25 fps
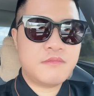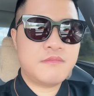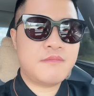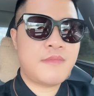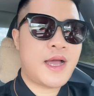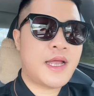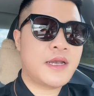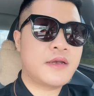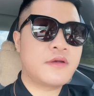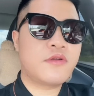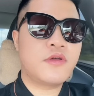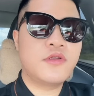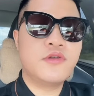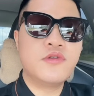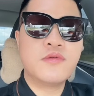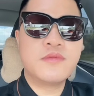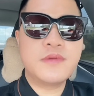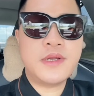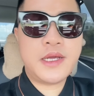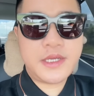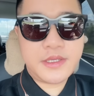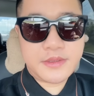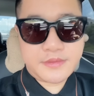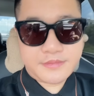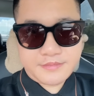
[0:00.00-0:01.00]
Bạn nói đúng
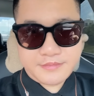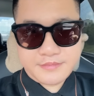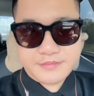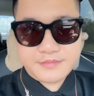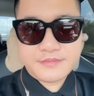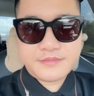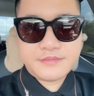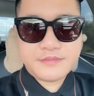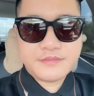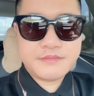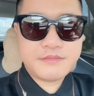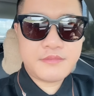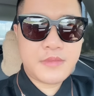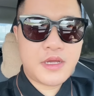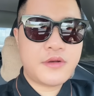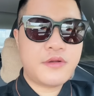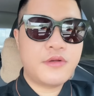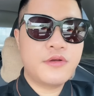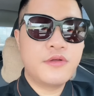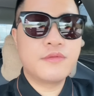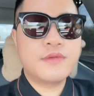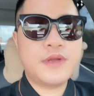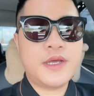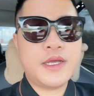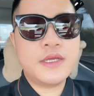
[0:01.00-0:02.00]

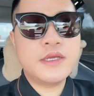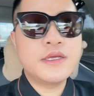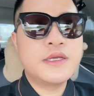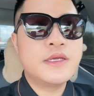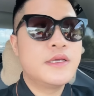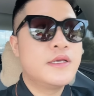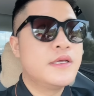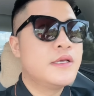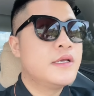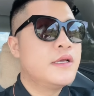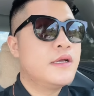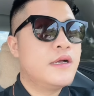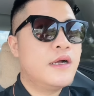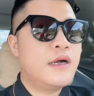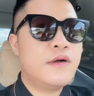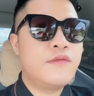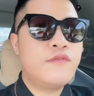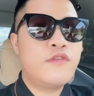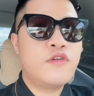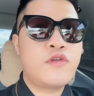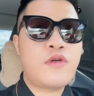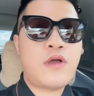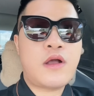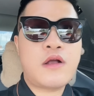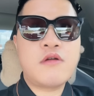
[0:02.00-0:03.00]
đấy,
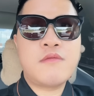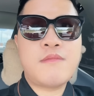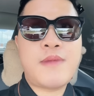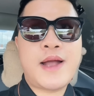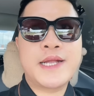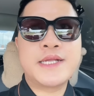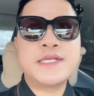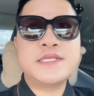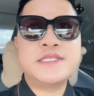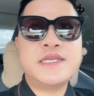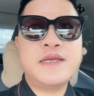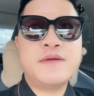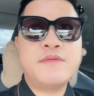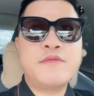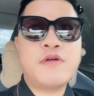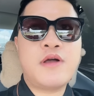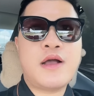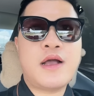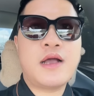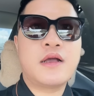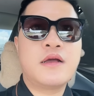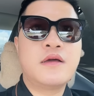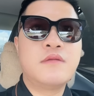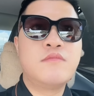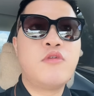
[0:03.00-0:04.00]
vốn hóa của banh chiếm
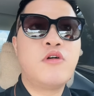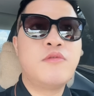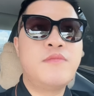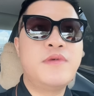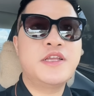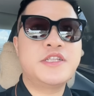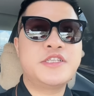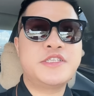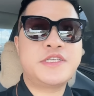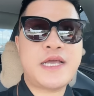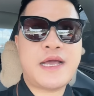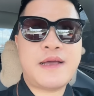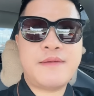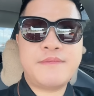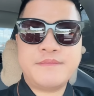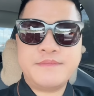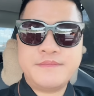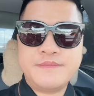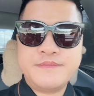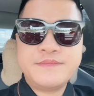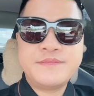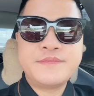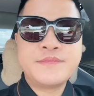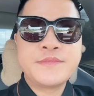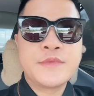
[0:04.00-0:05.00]
khoảng hơn 40%,
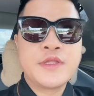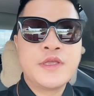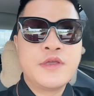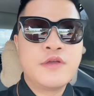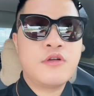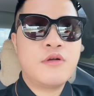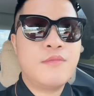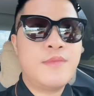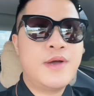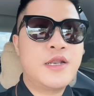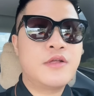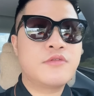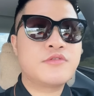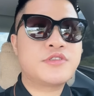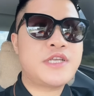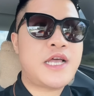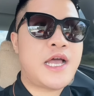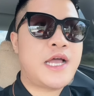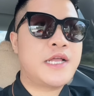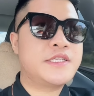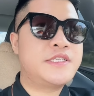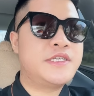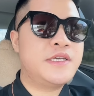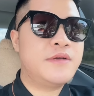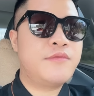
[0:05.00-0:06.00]
của bất động
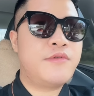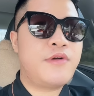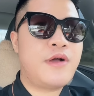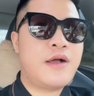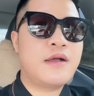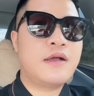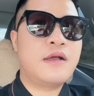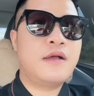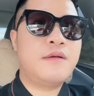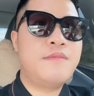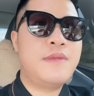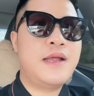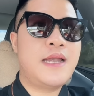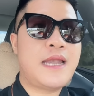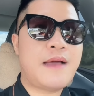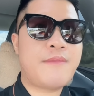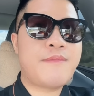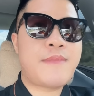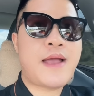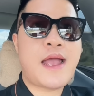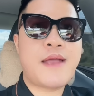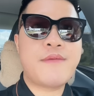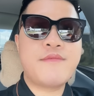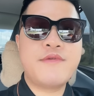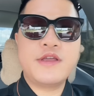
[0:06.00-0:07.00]
sản chiếm khoảng
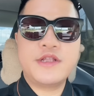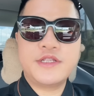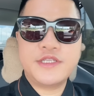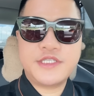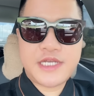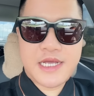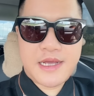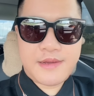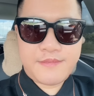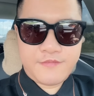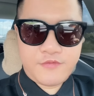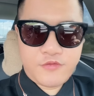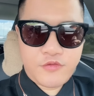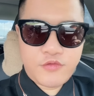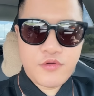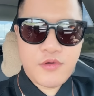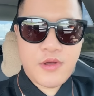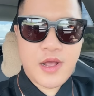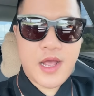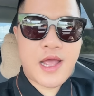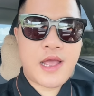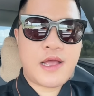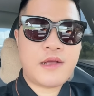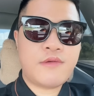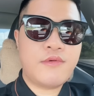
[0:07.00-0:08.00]
15-20% vốn
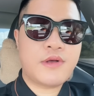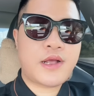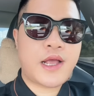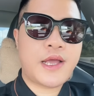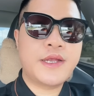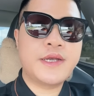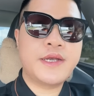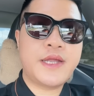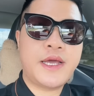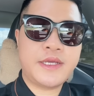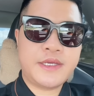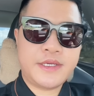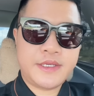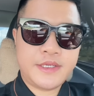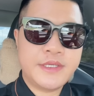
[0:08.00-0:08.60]
hóa của cả index.